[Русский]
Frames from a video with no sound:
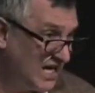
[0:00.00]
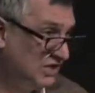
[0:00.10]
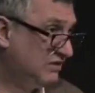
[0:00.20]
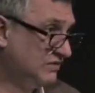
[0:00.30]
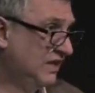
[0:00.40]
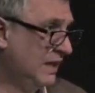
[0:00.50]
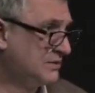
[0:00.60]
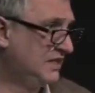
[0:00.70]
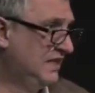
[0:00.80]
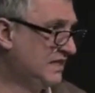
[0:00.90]
каждый в своих
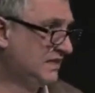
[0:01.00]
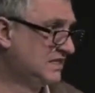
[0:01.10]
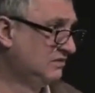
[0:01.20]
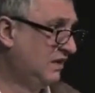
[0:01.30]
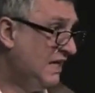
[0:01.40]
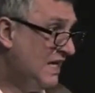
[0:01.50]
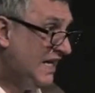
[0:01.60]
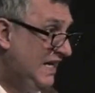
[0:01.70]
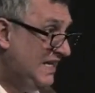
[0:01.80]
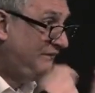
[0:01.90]
обстоятельствах.
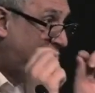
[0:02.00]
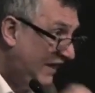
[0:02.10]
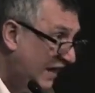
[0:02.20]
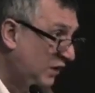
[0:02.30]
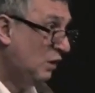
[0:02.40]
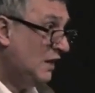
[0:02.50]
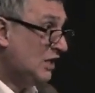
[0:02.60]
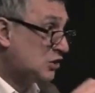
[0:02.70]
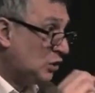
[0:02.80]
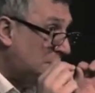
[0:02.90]
И я верю,
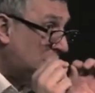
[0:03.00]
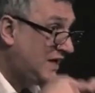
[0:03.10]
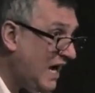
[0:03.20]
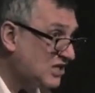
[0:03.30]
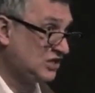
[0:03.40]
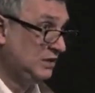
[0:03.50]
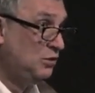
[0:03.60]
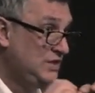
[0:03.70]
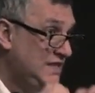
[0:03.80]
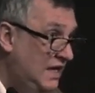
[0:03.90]
что нам
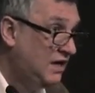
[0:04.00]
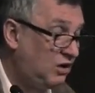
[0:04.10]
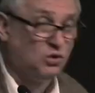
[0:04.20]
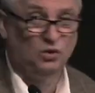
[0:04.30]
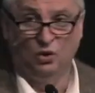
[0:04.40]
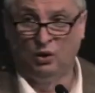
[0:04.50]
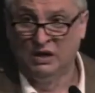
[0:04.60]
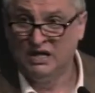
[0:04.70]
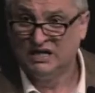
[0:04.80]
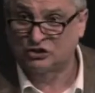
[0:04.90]
каждому
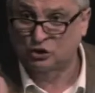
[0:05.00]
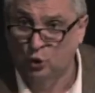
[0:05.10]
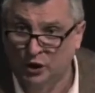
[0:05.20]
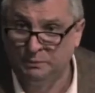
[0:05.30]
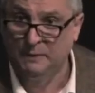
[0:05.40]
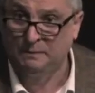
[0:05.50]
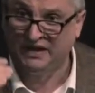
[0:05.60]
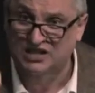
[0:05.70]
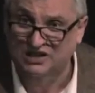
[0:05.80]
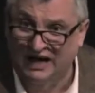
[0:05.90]
нелегко. Скорби,
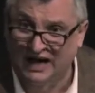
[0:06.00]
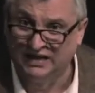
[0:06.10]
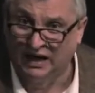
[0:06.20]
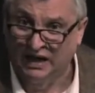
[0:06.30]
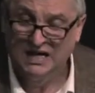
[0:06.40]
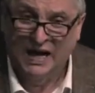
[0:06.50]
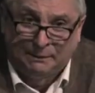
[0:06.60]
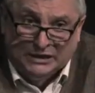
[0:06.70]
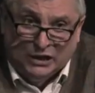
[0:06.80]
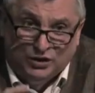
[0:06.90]
переживания,
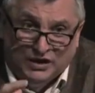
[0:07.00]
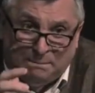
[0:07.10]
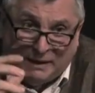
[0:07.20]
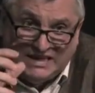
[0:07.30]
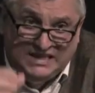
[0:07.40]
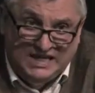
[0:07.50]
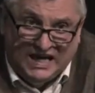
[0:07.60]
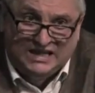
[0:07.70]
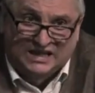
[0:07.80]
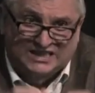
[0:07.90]
определенные
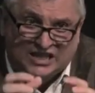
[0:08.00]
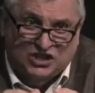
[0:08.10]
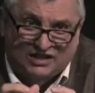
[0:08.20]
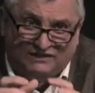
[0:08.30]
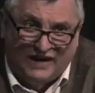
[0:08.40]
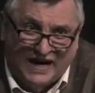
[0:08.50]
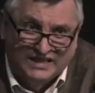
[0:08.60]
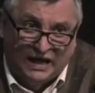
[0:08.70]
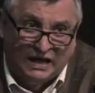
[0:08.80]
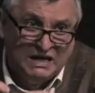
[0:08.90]
падения,
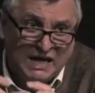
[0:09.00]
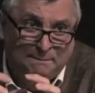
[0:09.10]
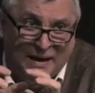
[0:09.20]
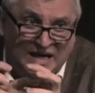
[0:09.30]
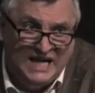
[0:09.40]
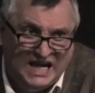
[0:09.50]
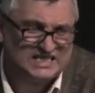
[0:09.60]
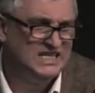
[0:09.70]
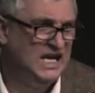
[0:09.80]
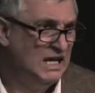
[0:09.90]
разочарования,
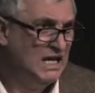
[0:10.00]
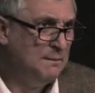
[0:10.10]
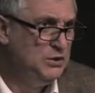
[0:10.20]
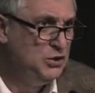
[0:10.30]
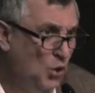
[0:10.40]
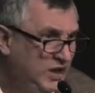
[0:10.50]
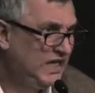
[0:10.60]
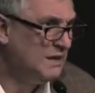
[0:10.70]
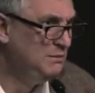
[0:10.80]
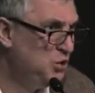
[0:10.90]
болезни.
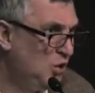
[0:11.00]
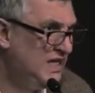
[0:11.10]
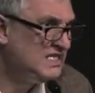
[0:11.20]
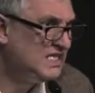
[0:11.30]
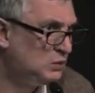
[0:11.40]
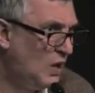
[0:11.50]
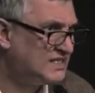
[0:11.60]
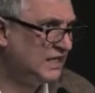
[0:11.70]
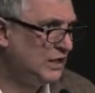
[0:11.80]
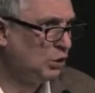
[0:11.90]
Многие-многие
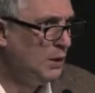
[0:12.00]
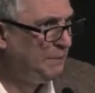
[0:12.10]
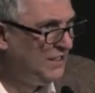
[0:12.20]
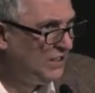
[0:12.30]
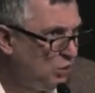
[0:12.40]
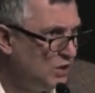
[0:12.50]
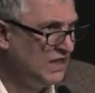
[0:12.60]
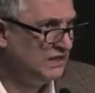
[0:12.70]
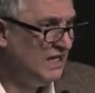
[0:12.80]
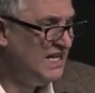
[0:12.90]
ситуации, которые
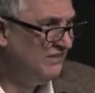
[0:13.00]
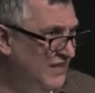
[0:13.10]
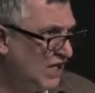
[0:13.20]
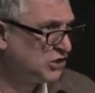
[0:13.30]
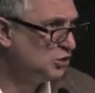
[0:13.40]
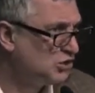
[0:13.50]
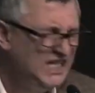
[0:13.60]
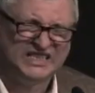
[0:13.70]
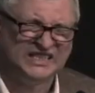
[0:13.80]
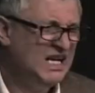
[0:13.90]
приходят в нашу
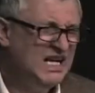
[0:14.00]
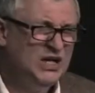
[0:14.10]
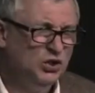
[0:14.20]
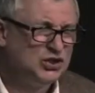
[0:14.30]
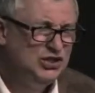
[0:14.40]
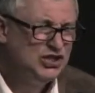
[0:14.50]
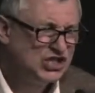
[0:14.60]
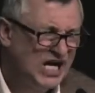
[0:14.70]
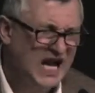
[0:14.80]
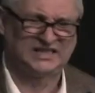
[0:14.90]
жизнь. И очень
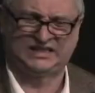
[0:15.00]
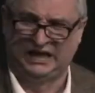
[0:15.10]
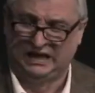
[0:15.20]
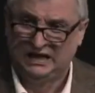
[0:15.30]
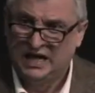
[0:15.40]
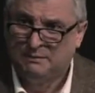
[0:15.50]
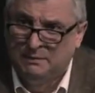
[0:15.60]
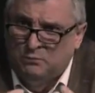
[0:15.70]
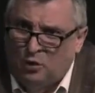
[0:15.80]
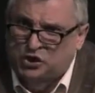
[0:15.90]
часто
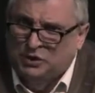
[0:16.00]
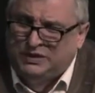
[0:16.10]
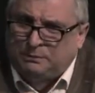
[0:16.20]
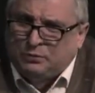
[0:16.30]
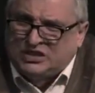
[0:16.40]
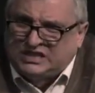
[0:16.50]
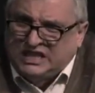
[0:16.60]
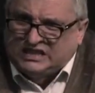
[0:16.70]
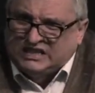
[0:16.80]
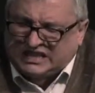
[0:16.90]
мы можем
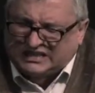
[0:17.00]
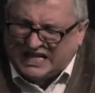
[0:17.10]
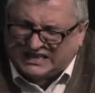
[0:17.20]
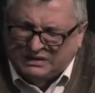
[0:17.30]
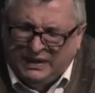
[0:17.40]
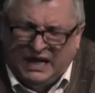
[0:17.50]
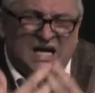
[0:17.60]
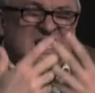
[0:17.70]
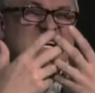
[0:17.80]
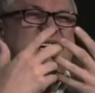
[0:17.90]
допустить и сказать себе,
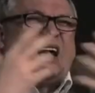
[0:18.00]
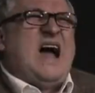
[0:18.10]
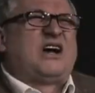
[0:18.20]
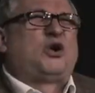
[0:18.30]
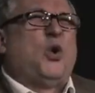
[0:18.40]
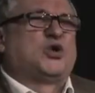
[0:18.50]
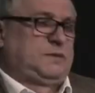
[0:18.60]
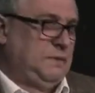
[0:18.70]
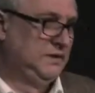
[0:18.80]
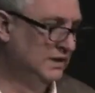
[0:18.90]
как,
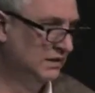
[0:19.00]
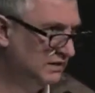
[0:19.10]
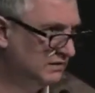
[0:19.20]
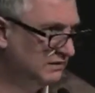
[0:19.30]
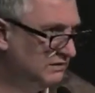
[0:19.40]
Господи,